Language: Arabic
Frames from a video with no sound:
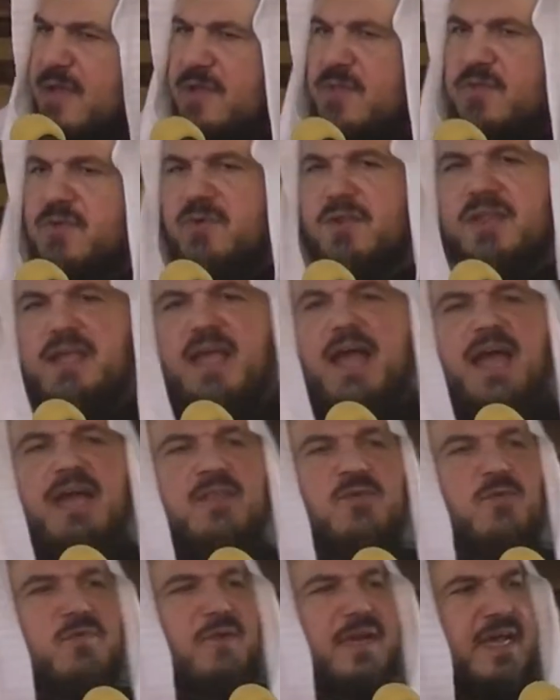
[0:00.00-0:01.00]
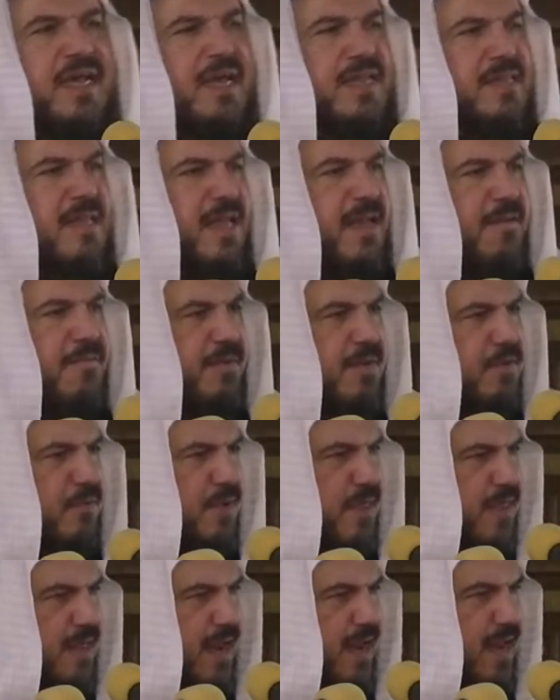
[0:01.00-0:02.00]
نري عدونا ضعفا
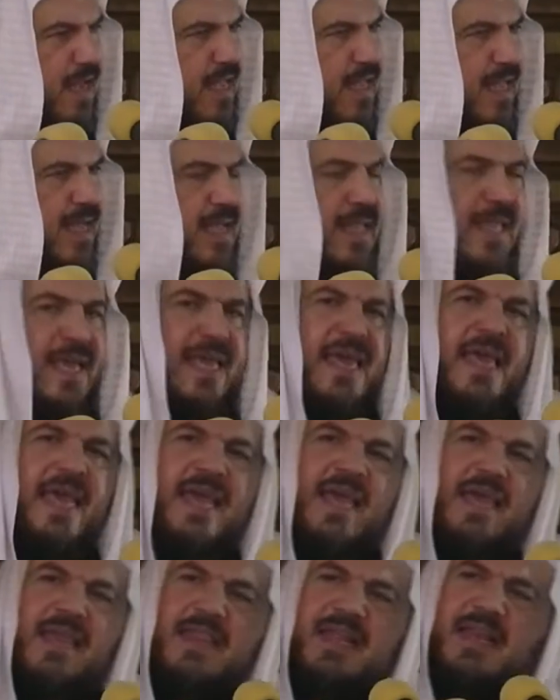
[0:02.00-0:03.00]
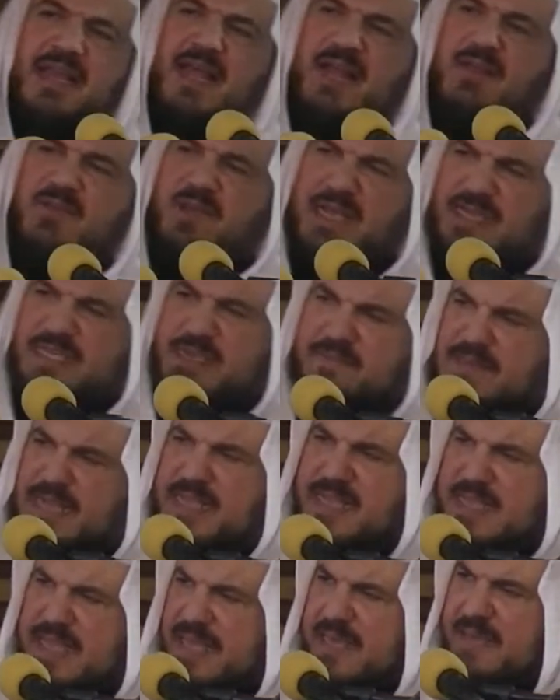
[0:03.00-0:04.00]
وذلة إذا نحن يجب
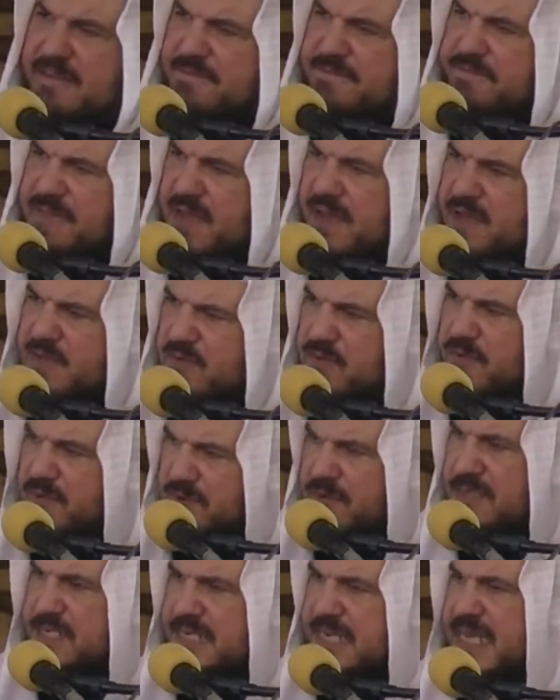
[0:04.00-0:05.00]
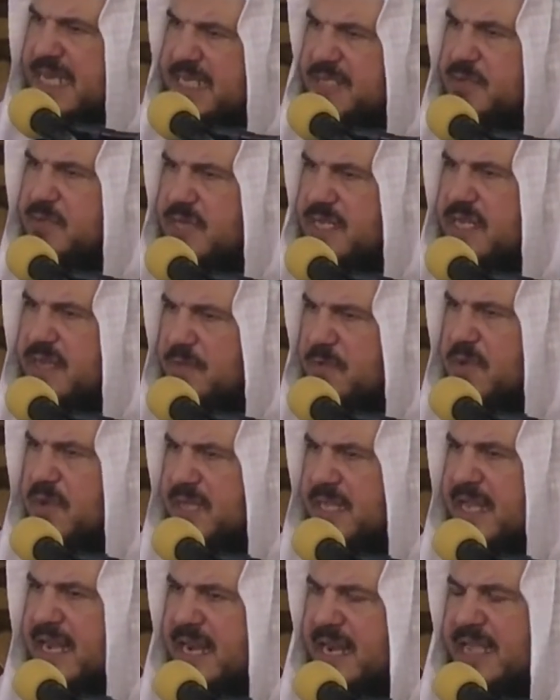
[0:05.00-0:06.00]
أن نقف مع دروس غزوة
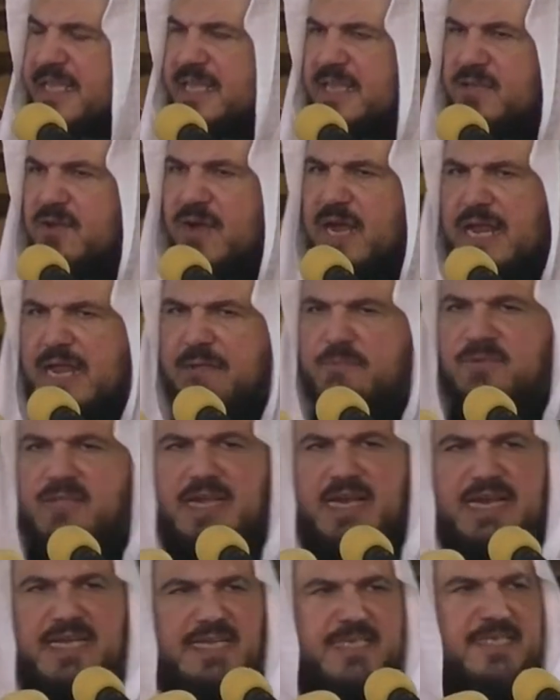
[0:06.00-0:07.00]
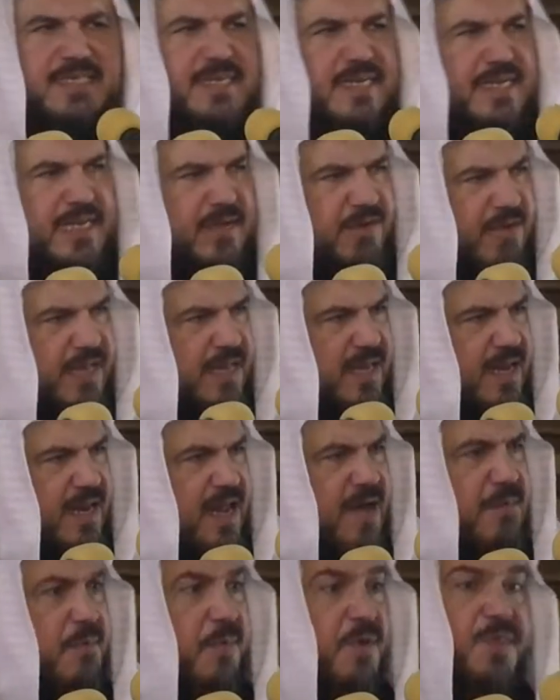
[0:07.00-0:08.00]
مؤتة التي تعلمنا العزة
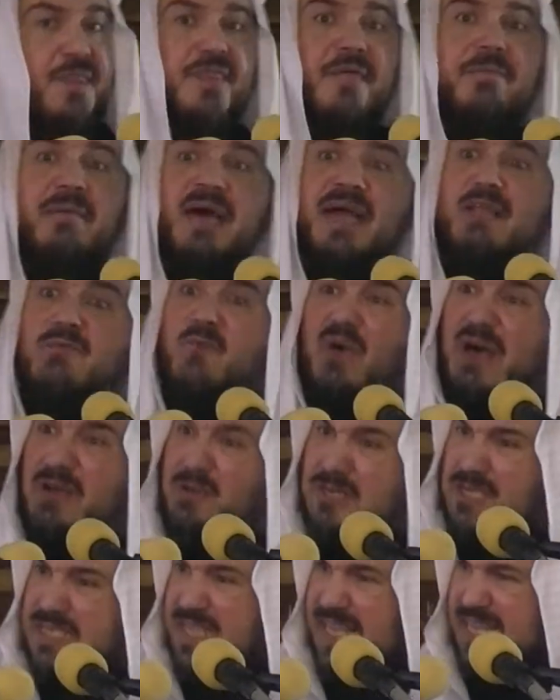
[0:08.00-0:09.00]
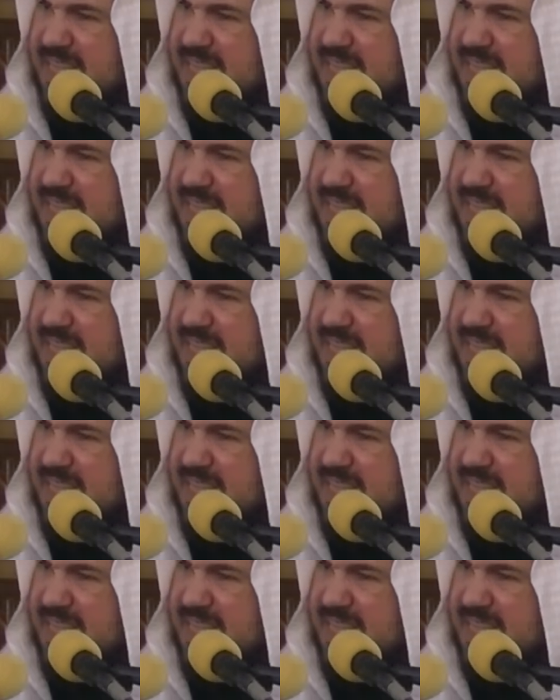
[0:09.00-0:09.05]
والكرامة والثبات وحسن